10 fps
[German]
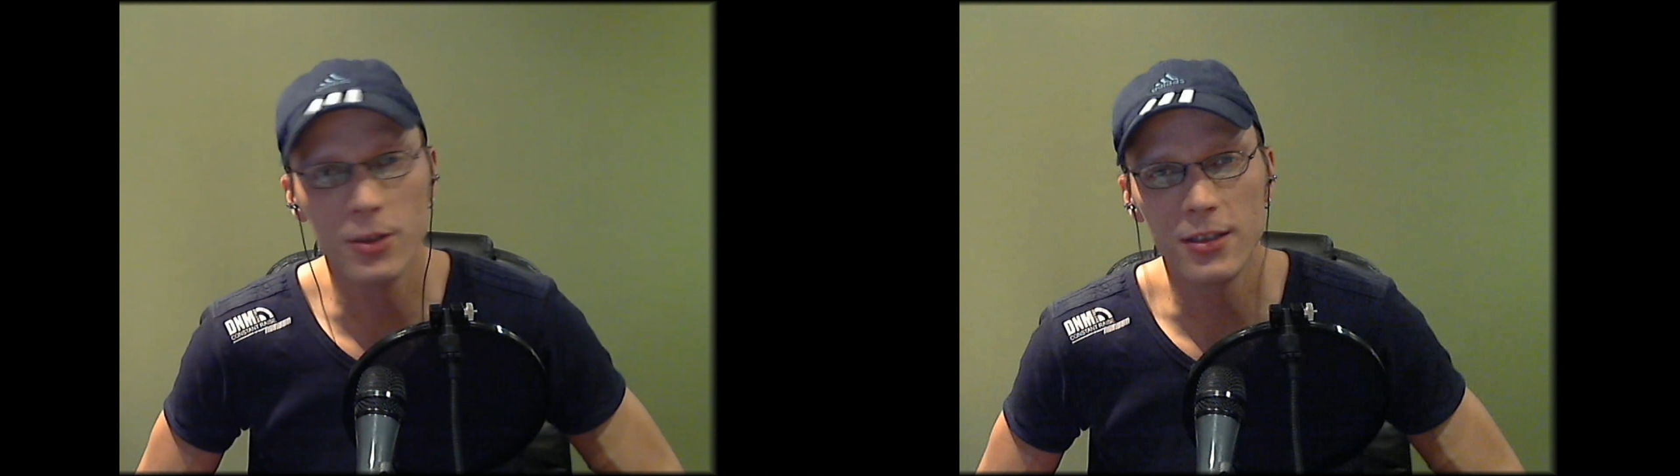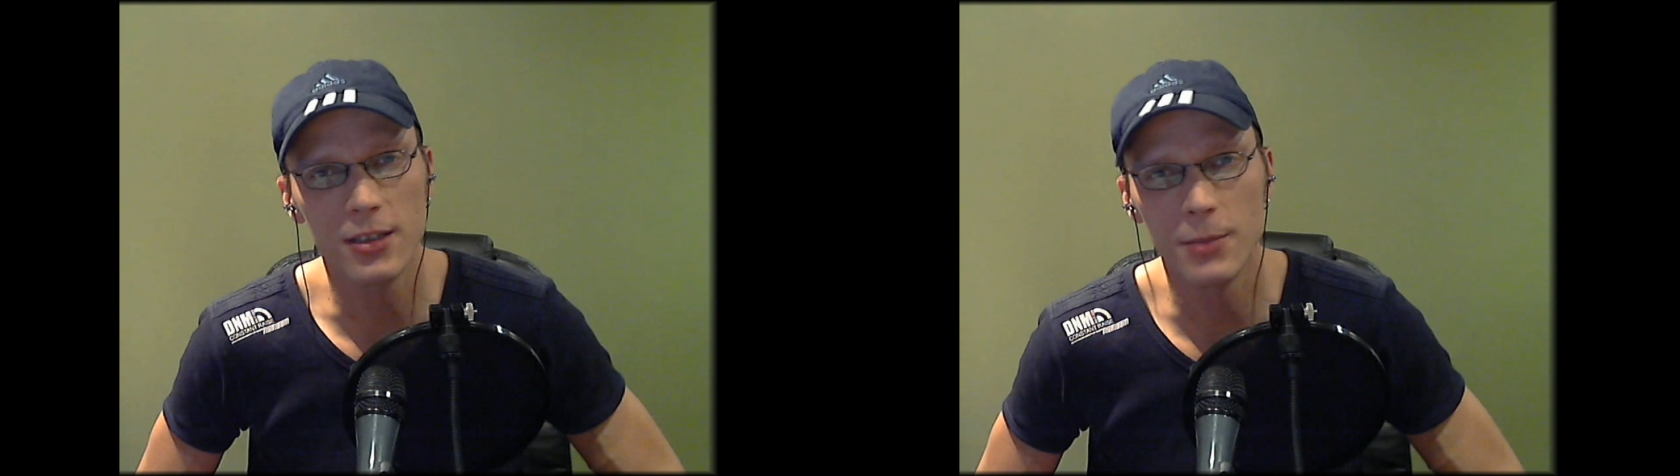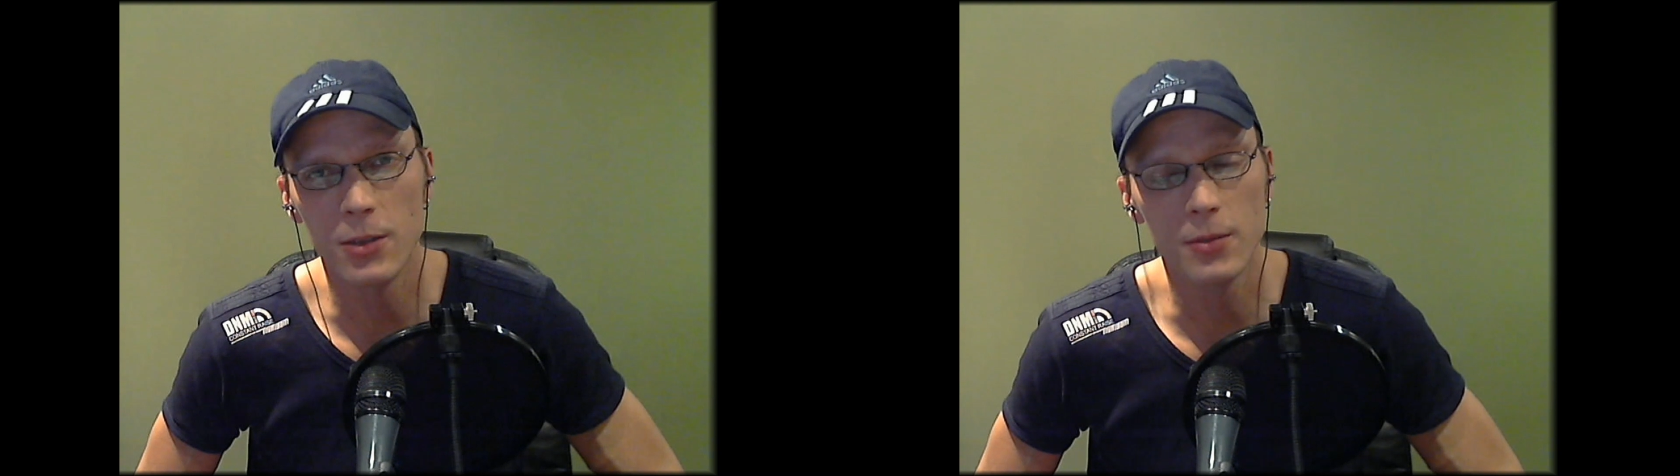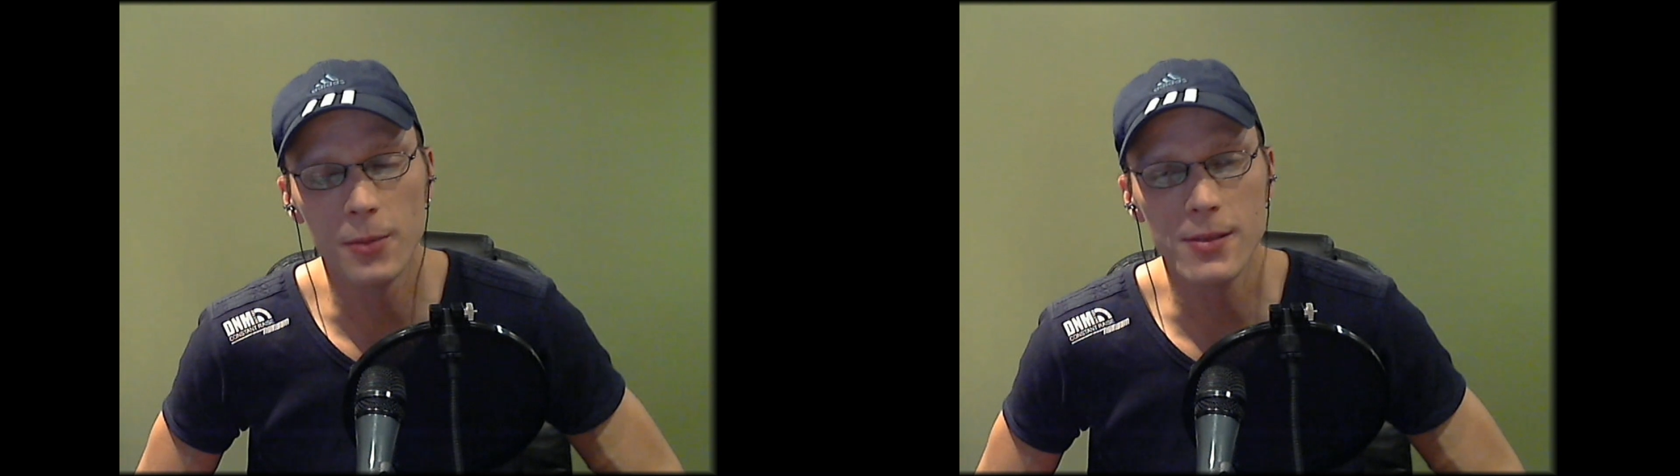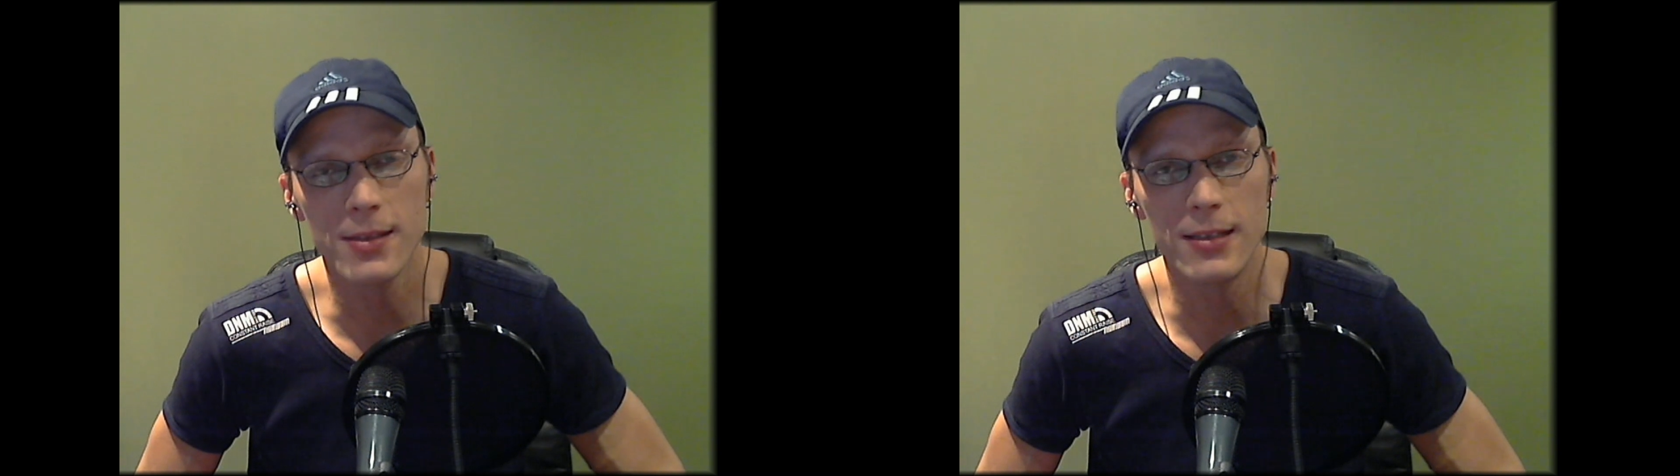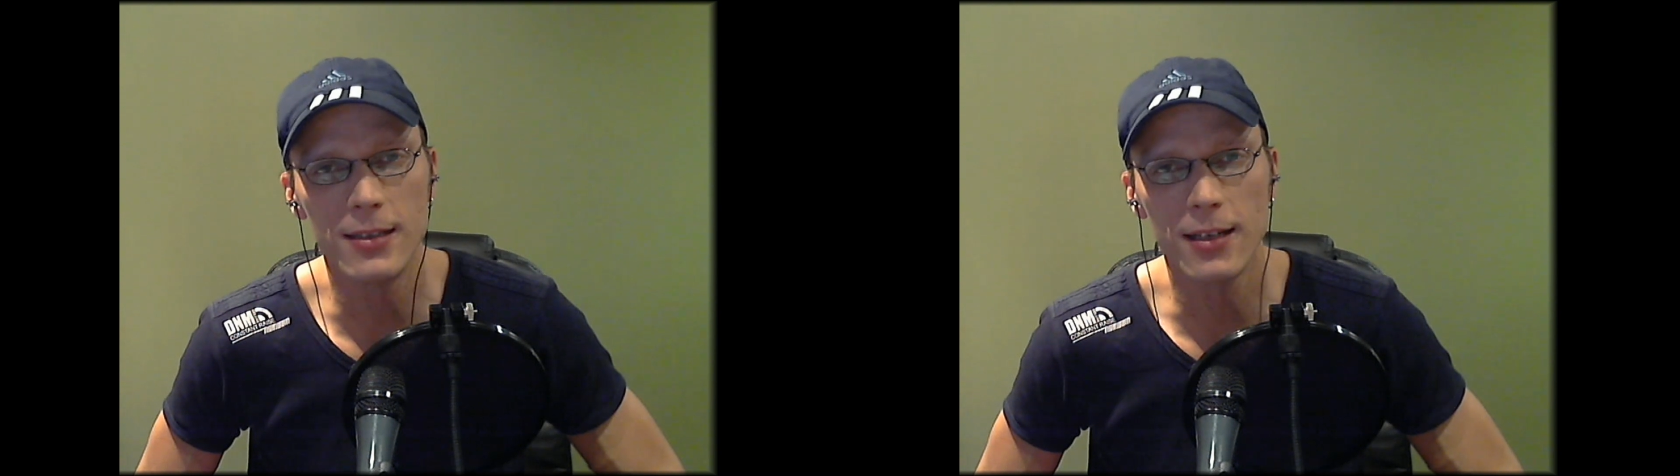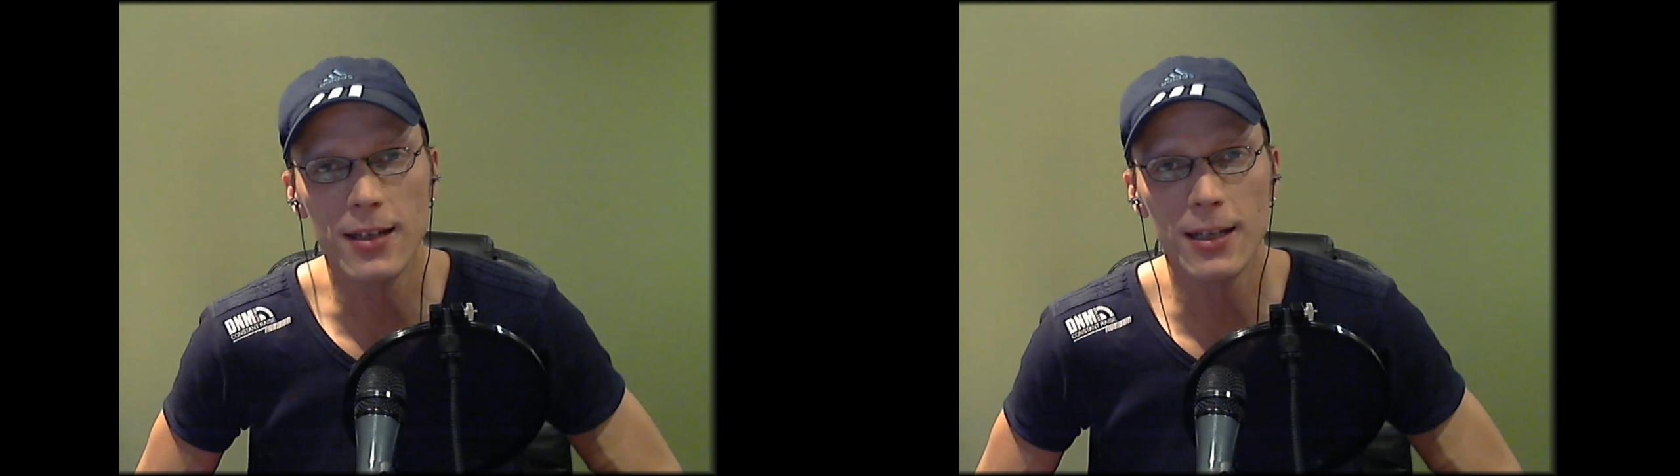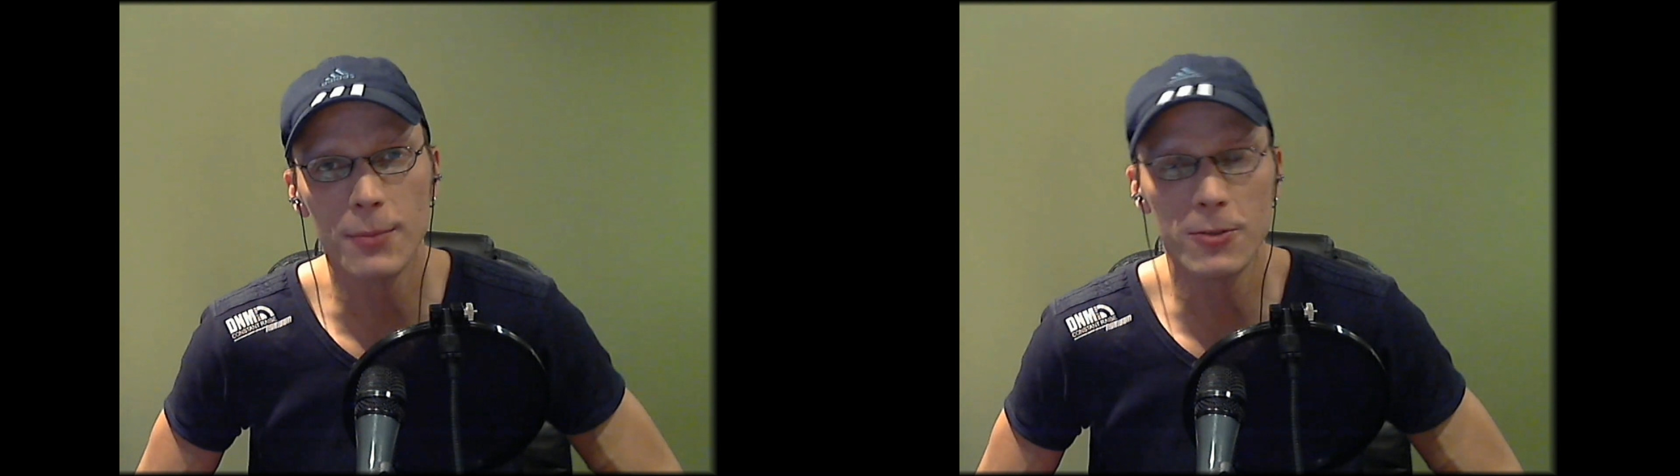nicht immer hundertprozentig geklappt.